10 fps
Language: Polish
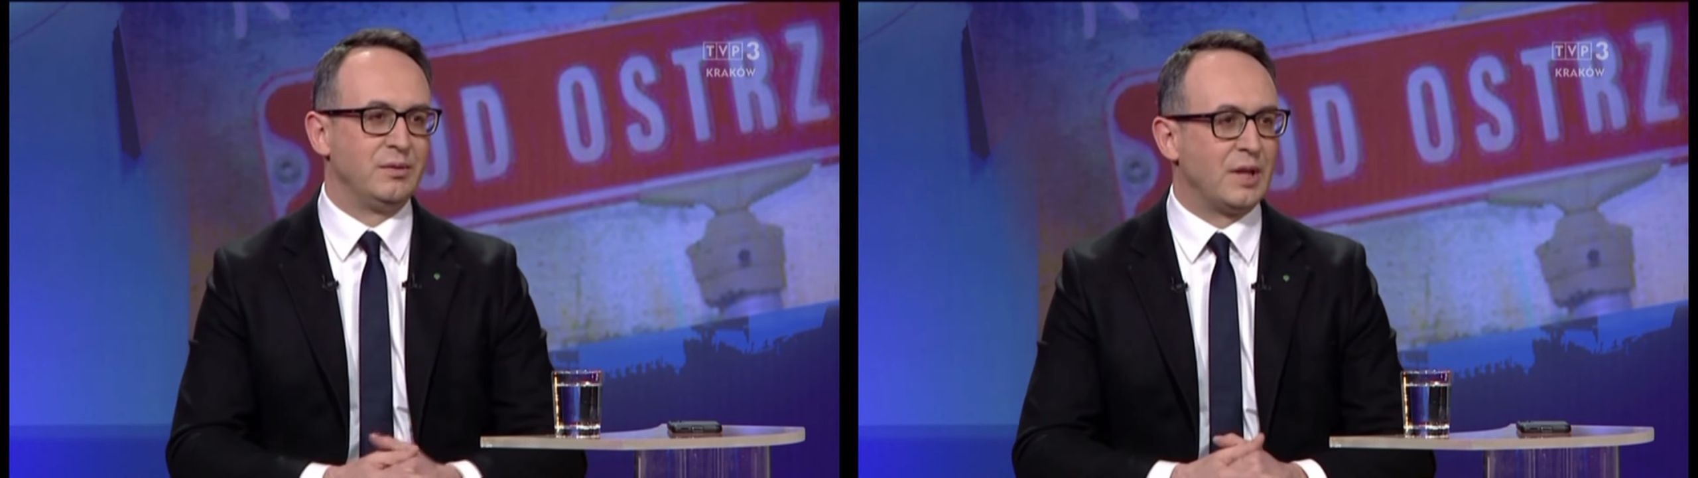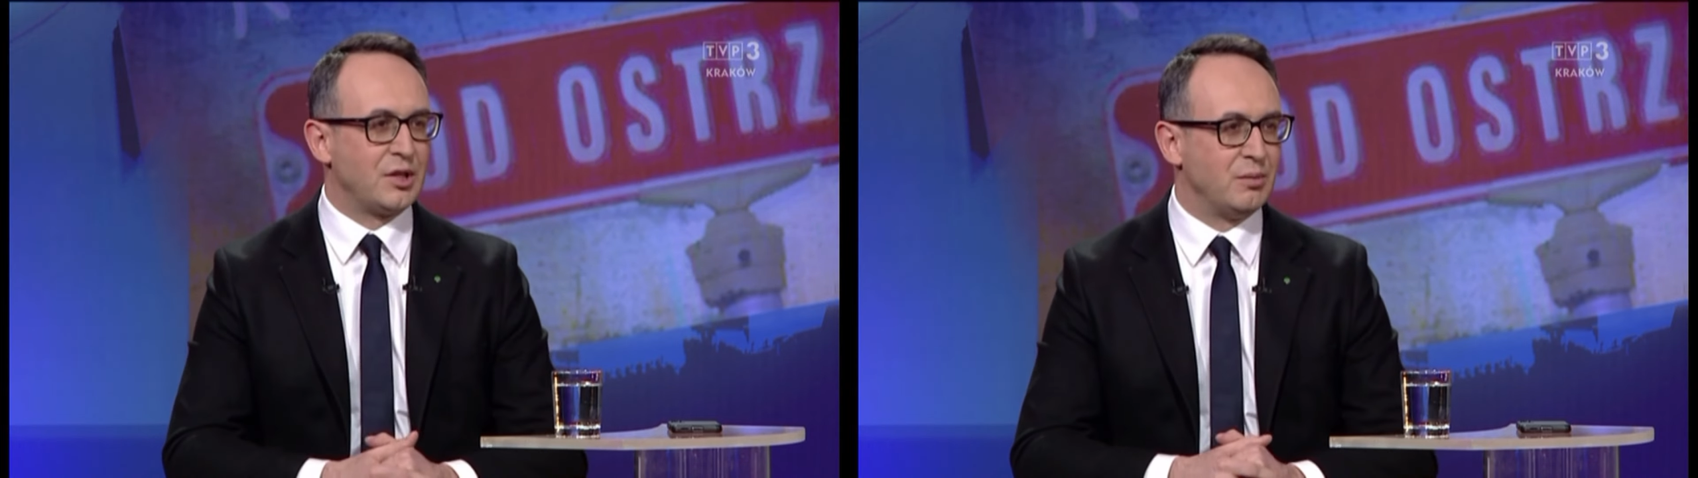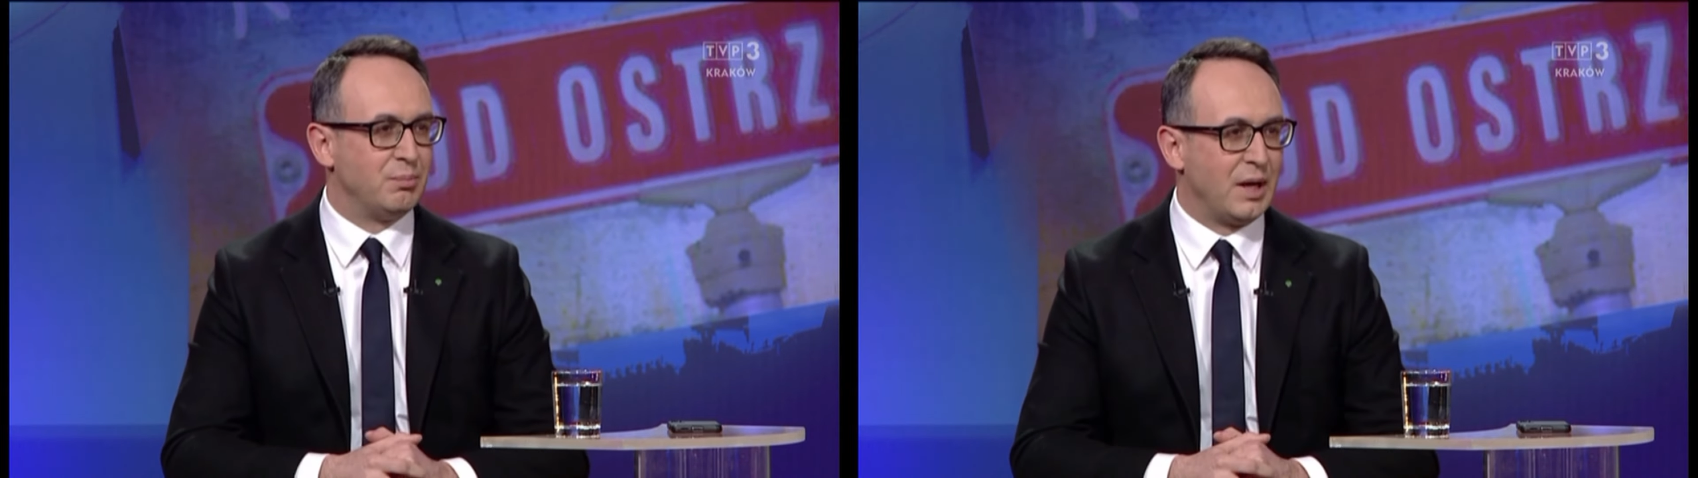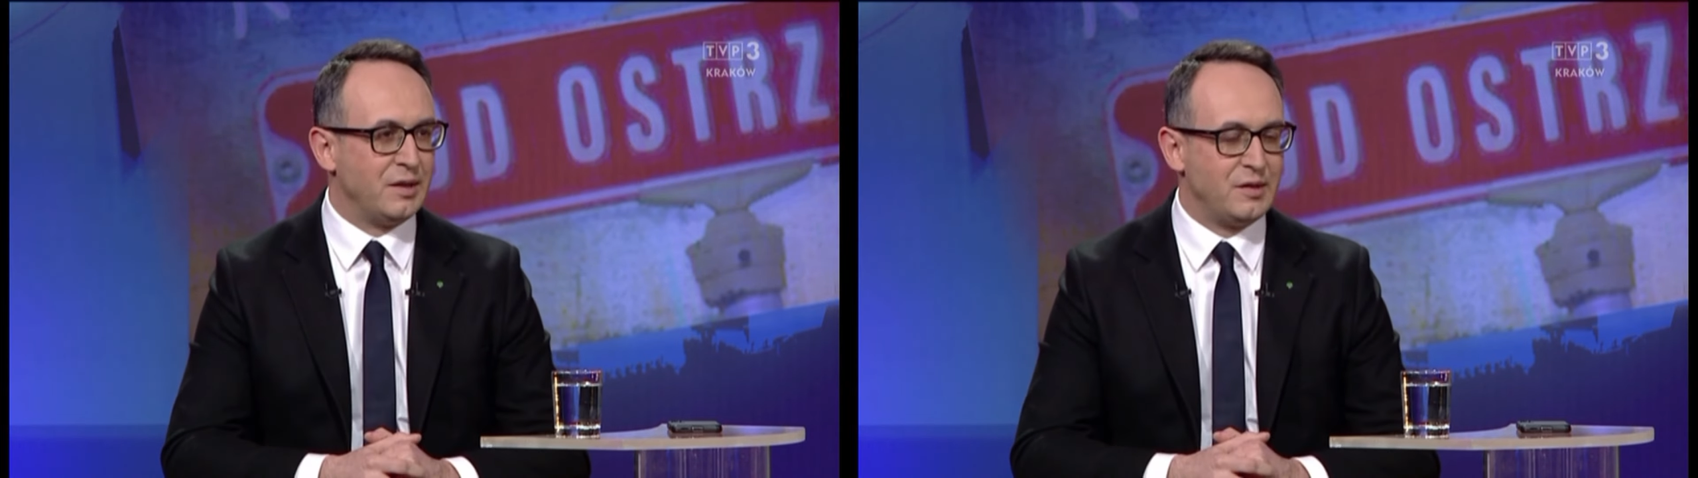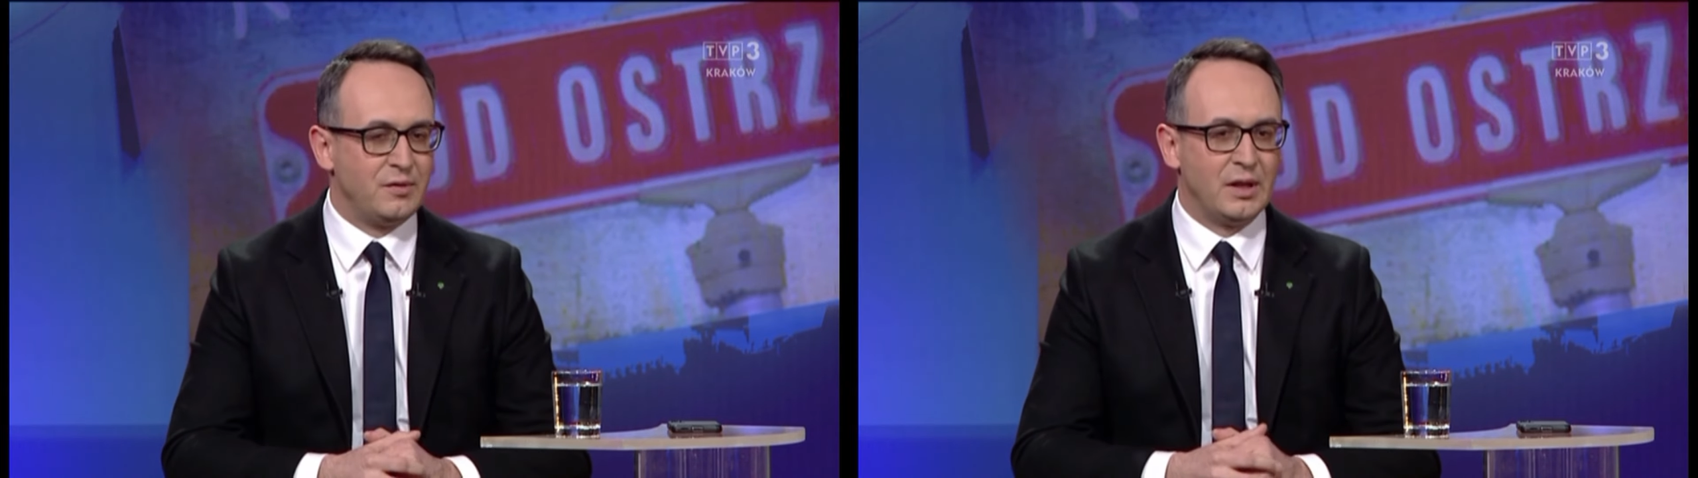w naszym
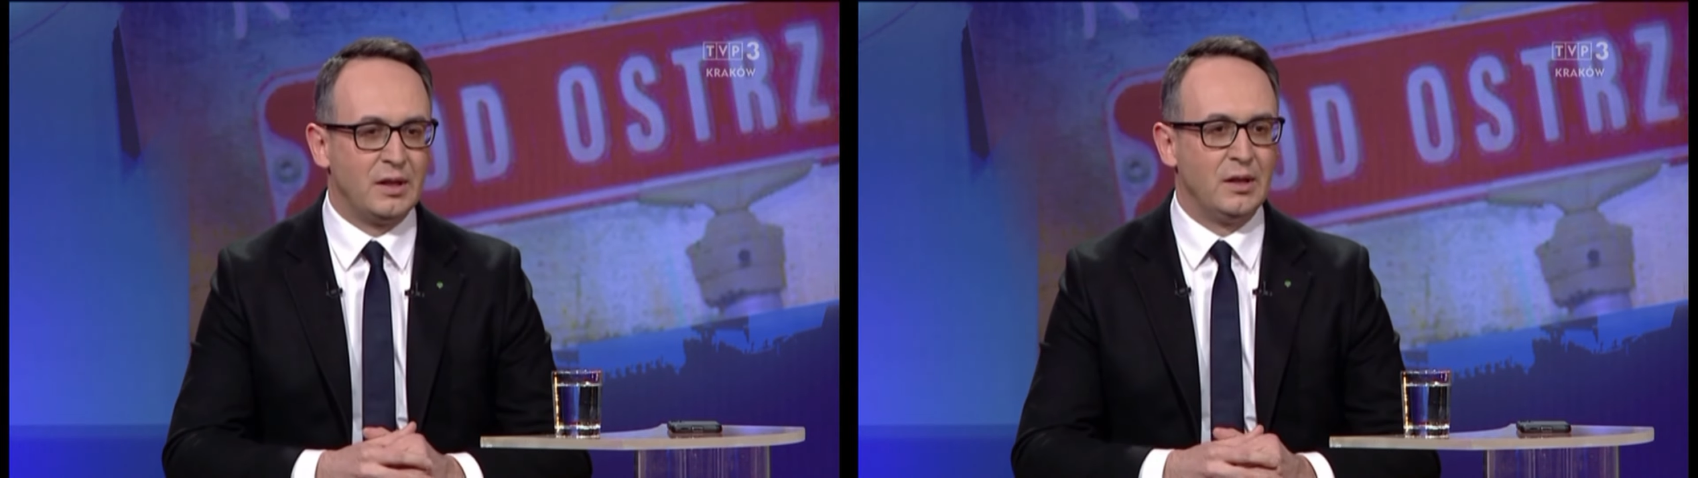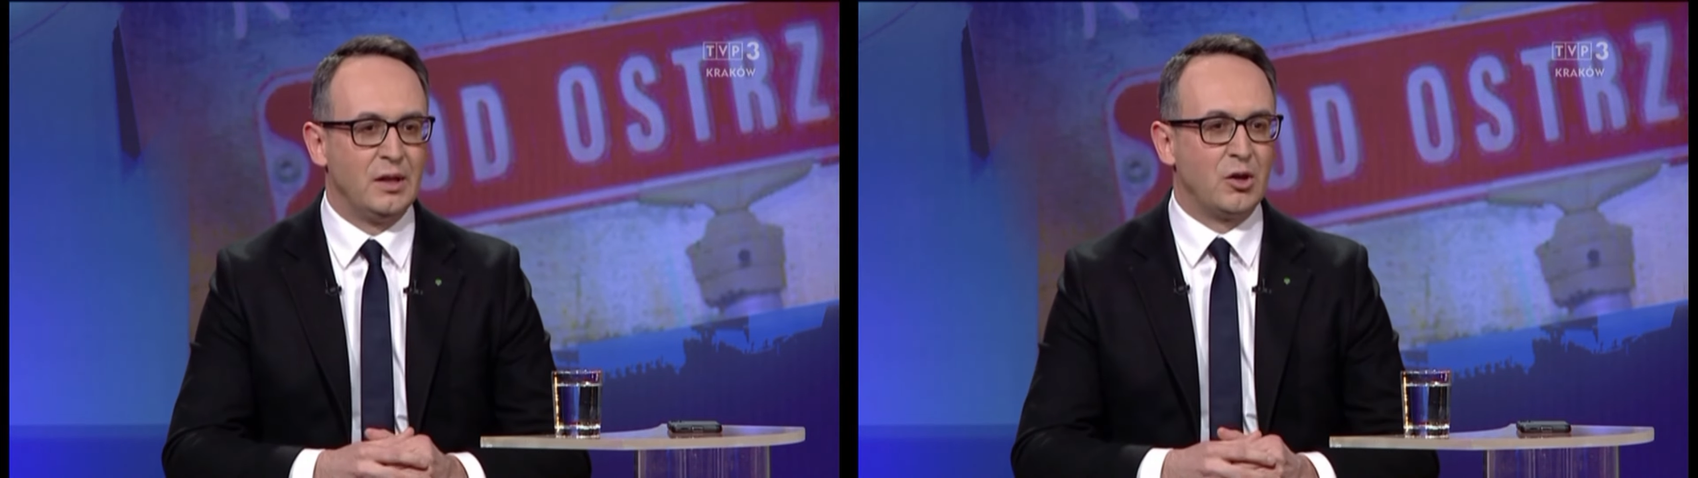państwie